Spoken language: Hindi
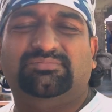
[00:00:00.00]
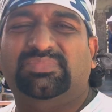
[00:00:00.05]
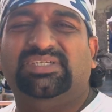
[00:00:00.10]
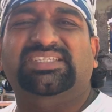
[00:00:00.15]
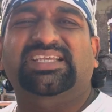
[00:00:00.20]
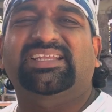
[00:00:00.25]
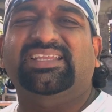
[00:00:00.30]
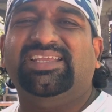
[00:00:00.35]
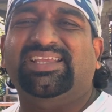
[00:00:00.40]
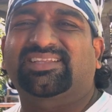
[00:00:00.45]

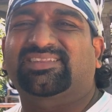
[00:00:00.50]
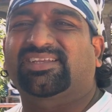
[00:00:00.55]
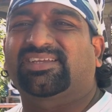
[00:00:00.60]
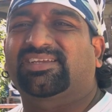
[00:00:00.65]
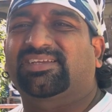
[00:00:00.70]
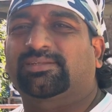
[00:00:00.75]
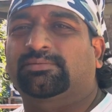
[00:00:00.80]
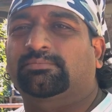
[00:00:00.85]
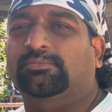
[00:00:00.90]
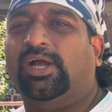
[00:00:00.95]
मज़ा नहीं आता
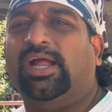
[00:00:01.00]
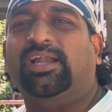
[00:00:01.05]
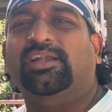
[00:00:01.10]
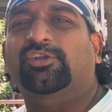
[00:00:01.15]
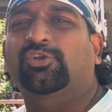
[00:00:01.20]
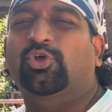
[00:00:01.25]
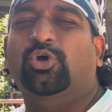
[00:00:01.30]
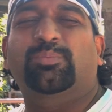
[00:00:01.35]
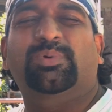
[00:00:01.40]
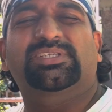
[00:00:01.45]
यार
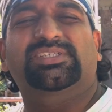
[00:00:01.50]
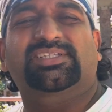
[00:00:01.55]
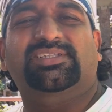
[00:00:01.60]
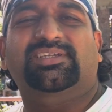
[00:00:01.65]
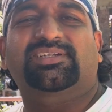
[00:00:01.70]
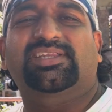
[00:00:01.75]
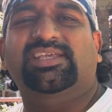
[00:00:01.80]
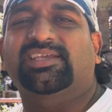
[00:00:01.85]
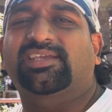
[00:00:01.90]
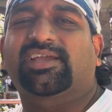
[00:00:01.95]
आठ नौ बजे
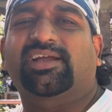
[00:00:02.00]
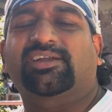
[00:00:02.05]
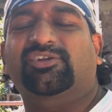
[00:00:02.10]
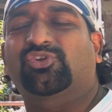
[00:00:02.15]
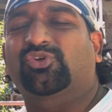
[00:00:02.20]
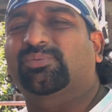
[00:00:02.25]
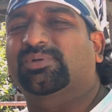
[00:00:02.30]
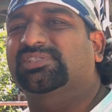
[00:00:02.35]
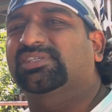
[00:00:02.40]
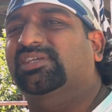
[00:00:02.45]
तक ठीक है आठ
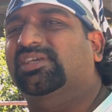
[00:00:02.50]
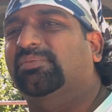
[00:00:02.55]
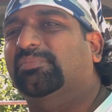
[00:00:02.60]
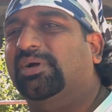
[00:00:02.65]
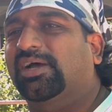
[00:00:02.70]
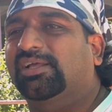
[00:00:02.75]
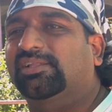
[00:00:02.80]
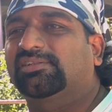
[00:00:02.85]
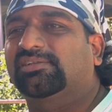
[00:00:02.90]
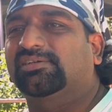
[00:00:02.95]
नौ बजे के
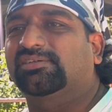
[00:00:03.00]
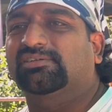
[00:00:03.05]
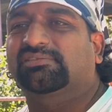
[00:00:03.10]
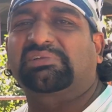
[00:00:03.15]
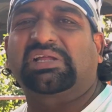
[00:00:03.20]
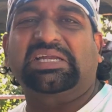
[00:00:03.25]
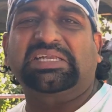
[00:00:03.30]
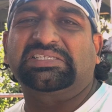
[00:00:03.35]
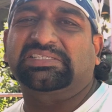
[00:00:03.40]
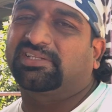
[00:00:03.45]
बाद
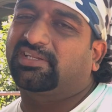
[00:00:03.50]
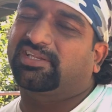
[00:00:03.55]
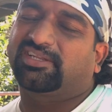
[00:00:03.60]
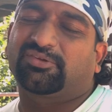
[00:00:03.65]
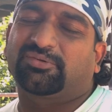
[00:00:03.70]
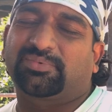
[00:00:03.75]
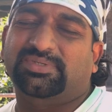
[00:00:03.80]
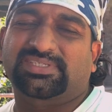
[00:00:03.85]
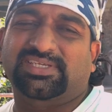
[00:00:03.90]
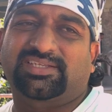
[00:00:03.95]
गाड़ी चलाने
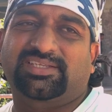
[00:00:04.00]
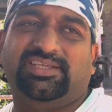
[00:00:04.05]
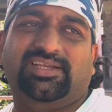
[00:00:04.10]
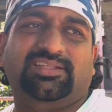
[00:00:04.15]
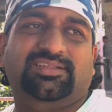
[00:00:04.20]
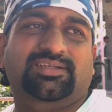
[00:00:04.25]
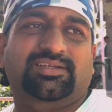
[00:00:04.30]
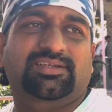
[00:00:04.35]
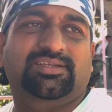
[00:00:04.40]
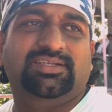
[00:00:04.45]
में मज़ा नहीं
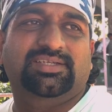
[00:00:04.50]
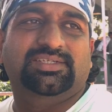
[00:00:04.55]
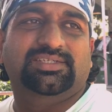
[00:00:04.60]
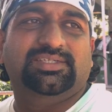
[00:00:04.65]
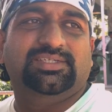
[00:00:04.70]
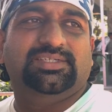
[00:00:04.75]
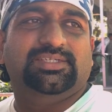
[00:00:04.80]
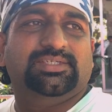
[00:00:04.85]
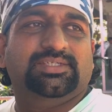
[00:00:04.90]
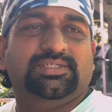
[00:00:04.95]
आता
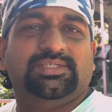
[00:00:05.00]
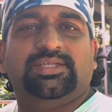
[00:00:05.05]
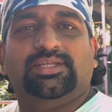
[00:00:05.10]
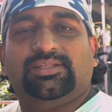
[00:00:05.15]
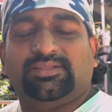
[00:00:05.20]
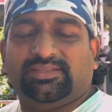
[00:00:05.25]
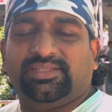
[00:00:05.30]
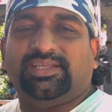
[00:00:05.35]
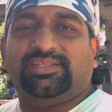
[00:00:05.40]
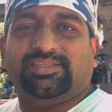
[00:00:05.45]

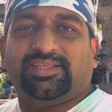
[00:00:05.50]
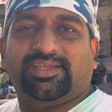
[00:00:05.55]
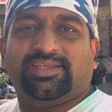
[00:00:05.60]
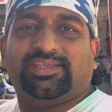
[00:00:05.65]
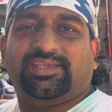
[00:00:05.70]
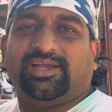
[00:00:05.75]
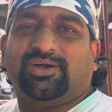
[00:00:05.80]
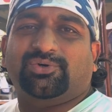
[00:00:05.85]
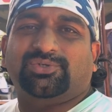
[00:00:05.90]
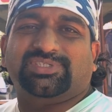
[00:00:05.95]
देखते हैं
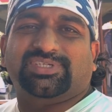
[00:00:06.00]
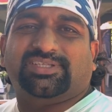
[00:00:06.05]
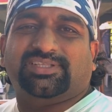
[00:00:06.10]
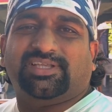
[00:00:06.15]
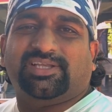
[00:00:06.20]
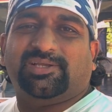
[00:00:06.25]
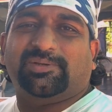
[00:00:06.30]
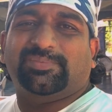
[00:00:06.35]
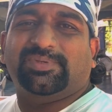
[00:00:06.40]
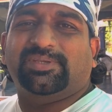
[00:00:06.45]
क्या हो सकता
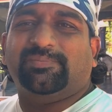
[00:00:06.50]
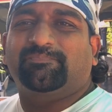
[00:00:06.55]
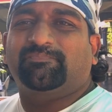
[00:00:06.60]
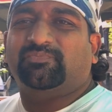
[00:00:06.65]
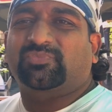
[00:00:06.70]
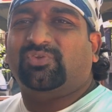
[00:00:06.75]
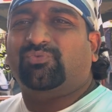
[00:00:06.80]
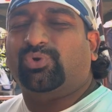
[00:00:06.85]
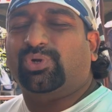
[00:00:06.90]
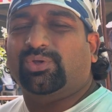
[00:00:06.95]
है अभी
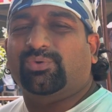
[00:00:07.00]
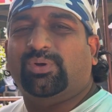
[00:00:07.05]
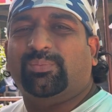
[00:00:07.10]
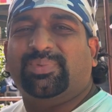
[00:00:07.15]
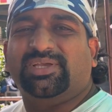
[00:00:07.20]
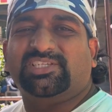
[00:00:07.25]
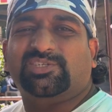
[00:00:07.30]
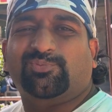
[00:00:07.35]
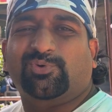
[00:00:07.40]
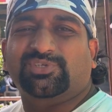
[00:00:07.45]
वॉट वो
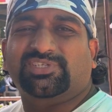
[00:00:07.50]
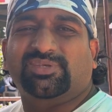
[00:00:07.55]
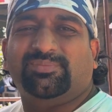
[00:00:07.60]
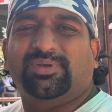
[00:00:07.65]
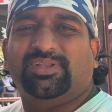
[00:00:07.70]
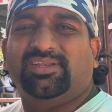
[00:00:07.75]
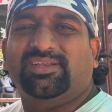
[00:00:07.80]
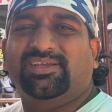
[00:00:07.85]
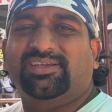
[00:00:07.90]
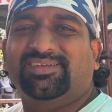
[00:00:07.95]
बेस्ट
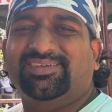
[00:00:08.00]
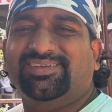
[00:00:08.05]
पॉसिबल